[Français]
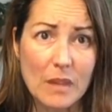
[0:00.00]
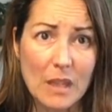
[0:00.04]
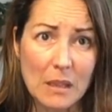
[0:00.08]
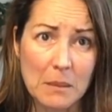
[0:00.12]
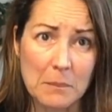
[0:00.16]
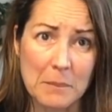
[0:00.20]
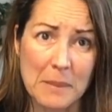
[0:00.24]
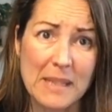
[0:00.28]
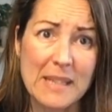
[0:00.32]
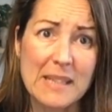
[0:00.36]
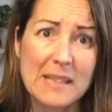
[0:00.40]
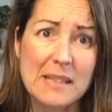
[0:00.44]

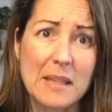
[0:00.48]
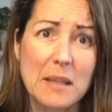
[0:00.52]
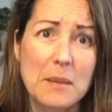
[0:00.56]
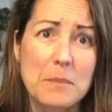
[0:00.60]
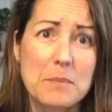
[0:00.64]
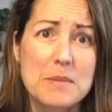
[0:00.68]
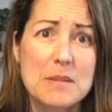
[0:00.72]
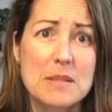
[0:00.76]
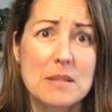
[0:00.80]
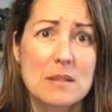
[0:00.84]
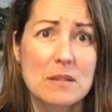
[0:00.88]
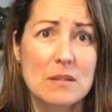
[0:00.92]
Mais les
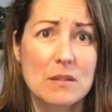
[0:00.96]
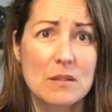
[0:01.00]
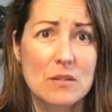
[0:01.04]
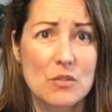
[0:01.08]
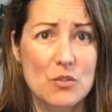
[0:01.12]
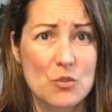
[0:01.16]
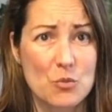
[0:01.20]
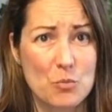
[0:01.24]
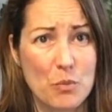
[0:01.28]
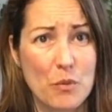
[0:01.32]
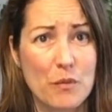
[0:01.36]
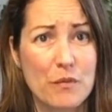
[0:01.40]
trips,
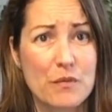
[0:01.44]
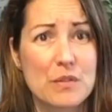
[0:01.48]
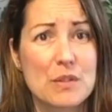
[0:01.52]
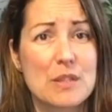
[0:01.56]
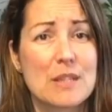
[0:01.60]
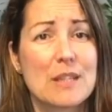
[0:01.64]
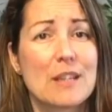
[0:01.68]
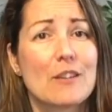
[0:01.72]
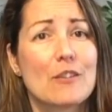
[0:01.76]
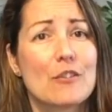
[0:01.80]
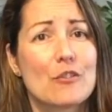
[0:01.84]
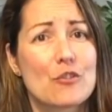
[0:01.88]
je peux vous
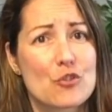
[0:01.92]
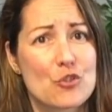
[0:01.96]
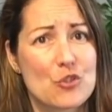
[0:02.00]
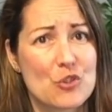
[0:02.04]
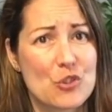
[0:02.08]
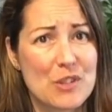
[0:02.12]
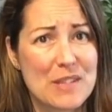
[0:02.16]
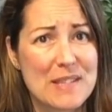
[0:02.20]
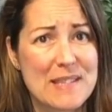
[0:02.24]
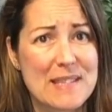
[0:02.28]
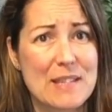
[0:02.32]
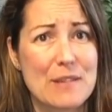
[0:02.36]
dire, je
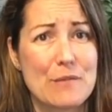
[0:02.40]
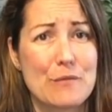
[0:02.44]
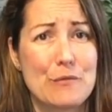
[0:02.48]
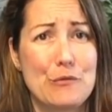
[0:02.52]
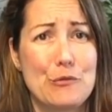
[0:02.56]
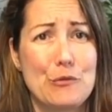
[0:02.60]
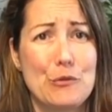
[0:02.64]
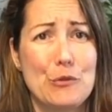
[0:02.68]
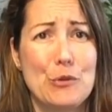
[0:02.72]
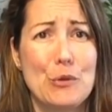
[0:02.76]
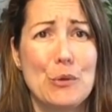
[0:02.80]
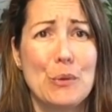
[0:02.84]
les ai
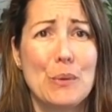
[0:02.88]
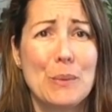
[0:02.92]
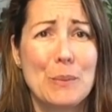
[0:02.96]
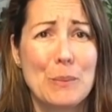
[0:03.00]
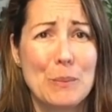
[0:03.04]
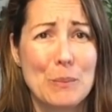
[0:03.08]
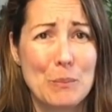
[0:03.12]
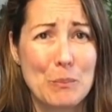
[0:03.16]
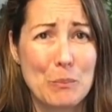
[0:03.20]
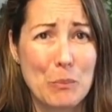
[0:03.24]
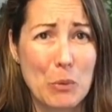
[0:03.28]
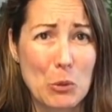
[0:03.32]
vus
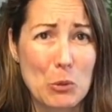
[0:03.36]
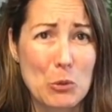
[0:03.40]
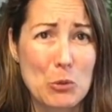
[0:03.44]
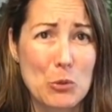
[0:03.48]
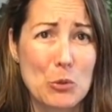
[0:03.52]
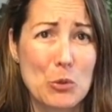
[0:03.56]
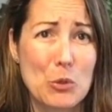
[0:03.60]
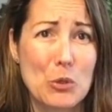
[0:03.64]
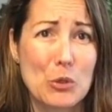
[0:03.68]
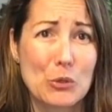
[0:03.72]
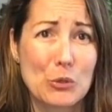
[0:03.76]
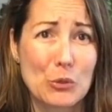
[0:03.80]

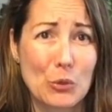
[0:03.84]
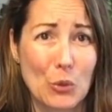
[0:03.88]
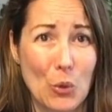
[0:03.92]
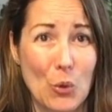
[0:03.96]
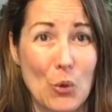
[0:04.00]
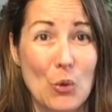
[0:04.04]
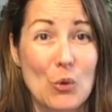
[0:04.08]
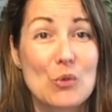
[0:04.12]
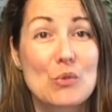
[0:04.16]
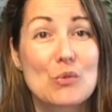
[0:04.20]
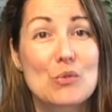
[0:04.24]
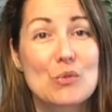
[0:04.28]
beaucoup
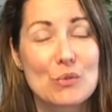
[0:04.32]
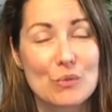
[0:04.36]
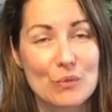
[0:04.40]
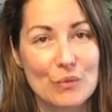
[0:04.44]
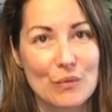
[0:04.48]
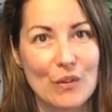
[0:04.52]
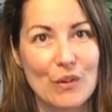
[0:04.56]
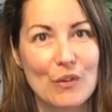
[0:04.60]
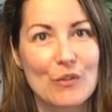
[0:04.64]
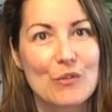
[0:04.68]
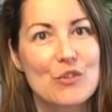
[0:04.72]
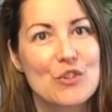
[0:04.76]
trop
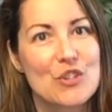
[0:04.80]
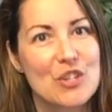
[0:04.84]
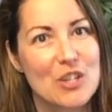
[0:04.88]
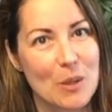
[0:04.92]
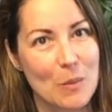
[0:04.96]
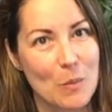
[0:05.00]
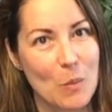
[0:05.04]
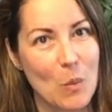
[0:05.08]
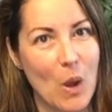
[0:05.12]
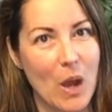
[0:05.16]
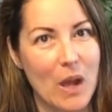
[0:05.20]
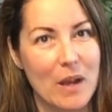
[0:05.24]
souvent chez
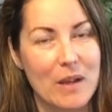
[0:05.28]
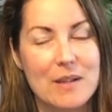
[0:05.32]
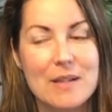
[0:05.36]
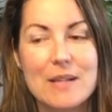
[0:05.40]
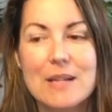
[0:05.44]
moi.